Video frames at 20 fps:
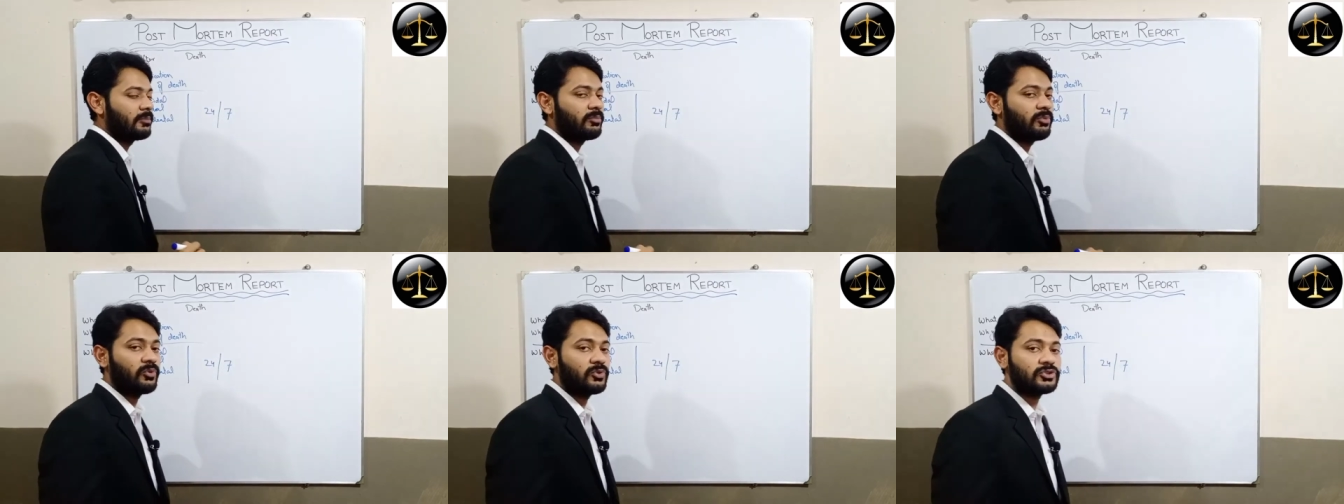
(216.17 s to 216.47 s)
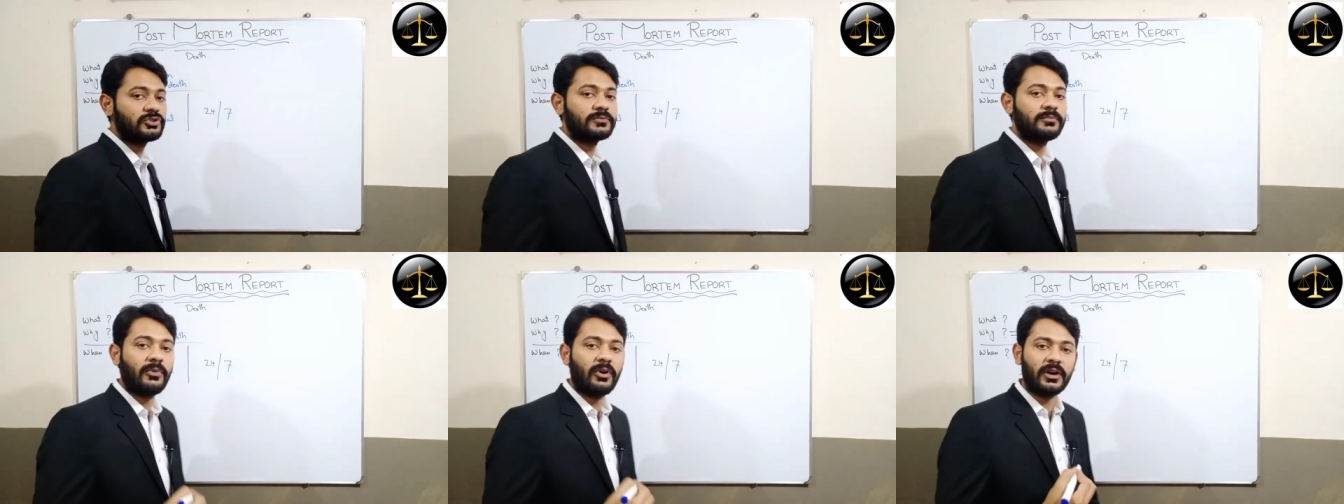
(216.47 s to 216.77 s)

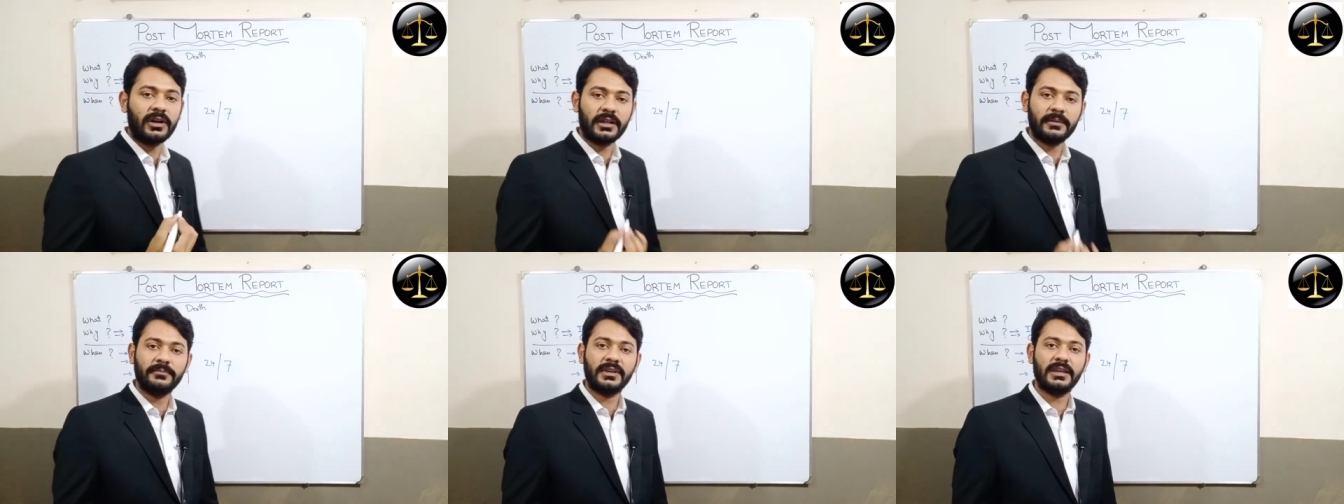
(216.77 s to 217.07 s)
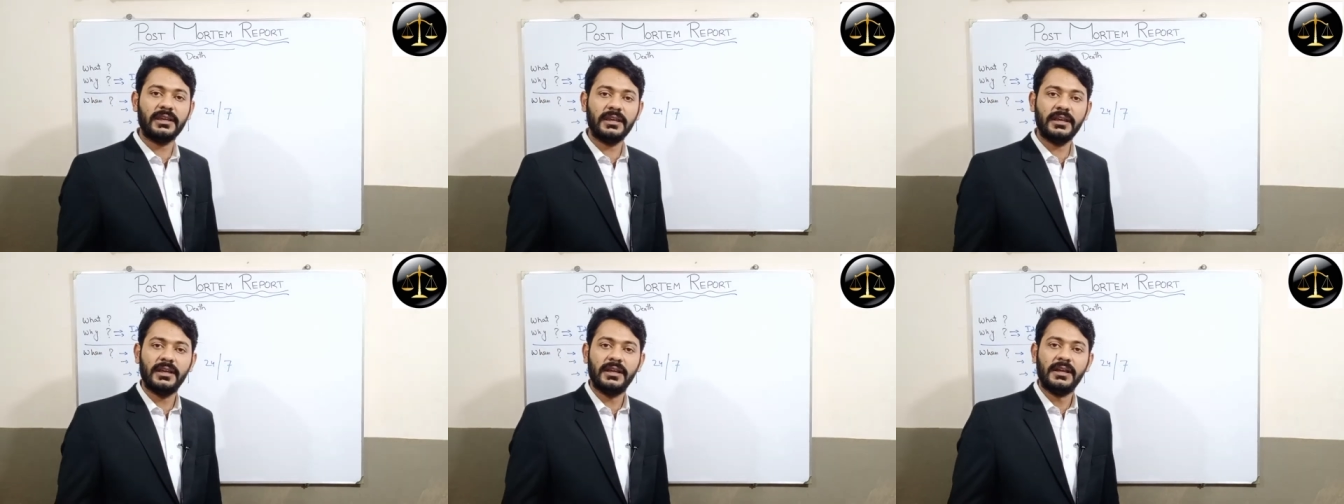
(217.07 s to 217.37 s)
पोस्टमार्टम
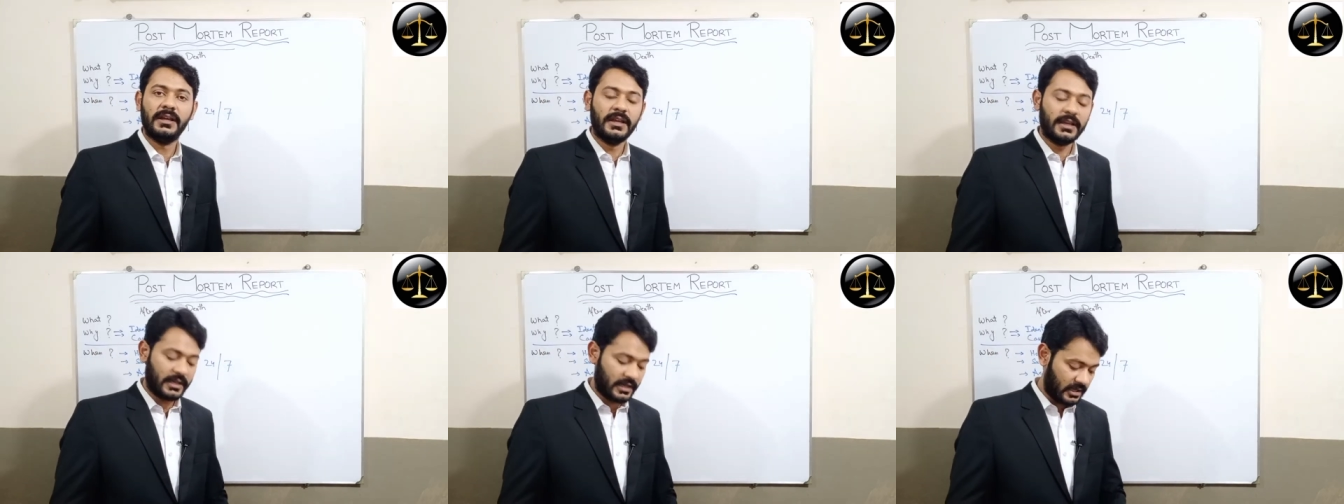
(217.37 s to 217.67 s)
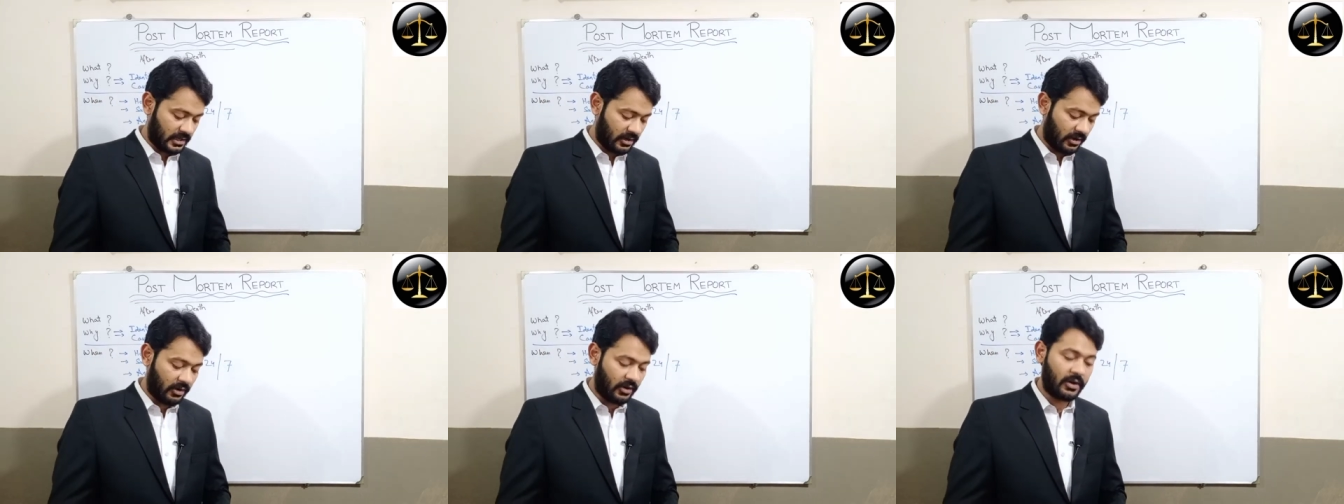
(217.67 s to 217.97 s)
की
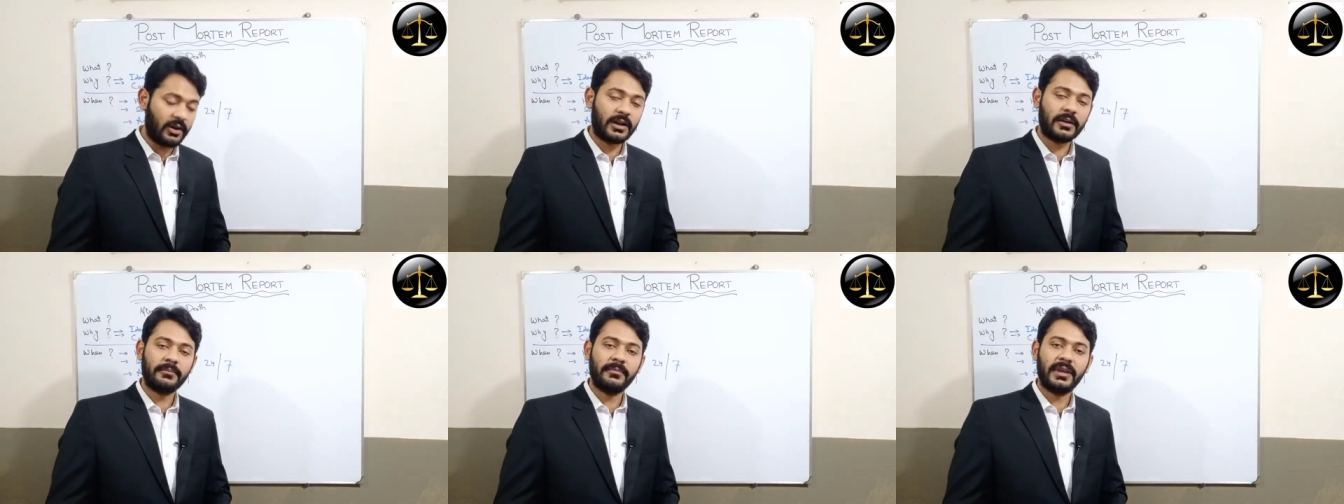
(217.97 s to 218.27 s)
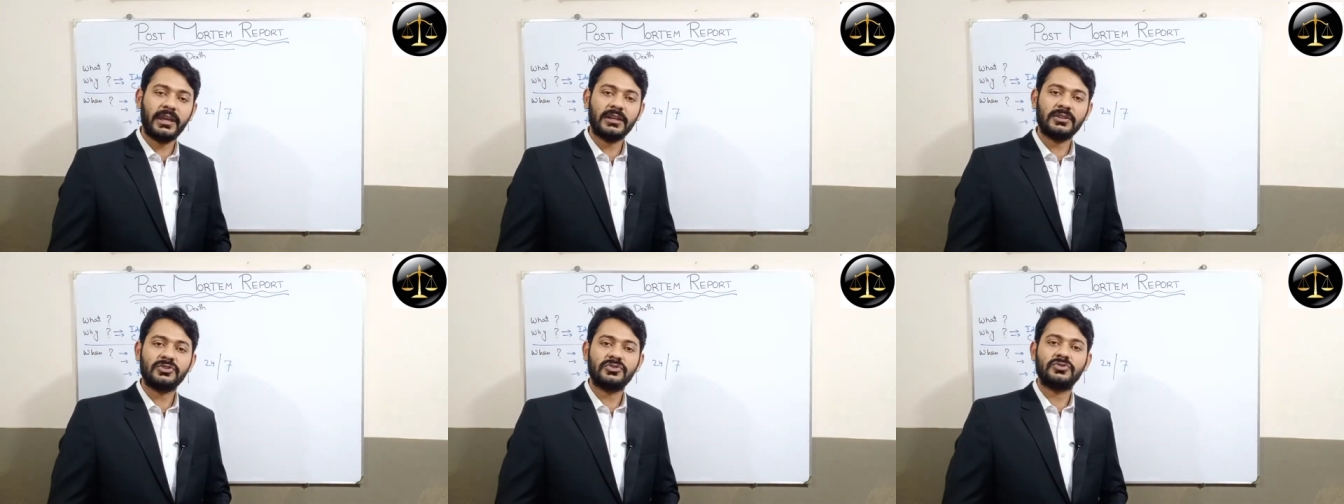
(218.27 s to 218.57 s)
कि लाहौर
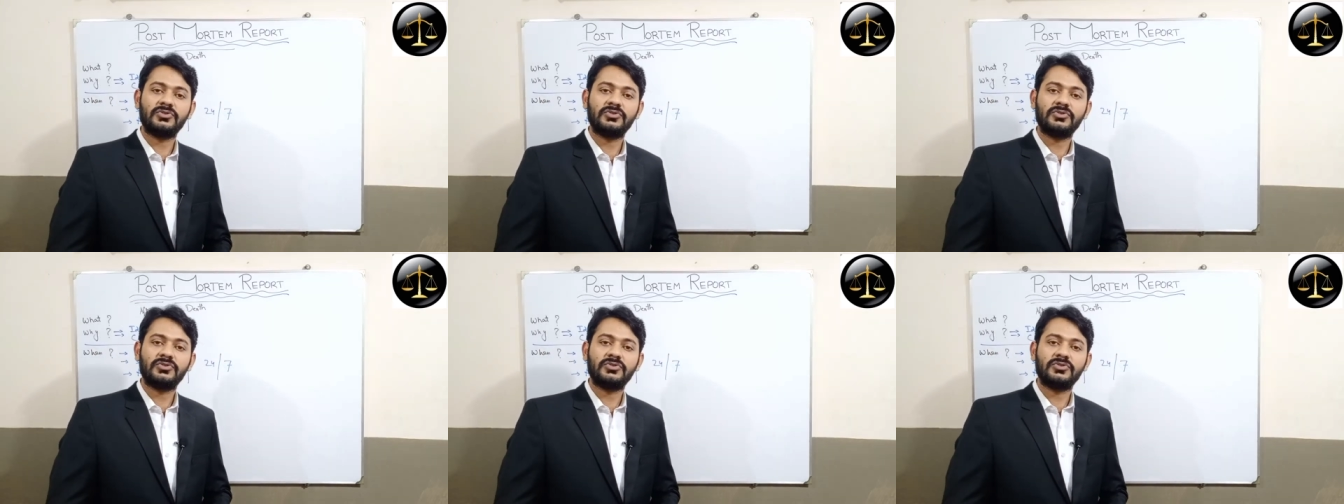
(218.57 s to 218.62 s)
में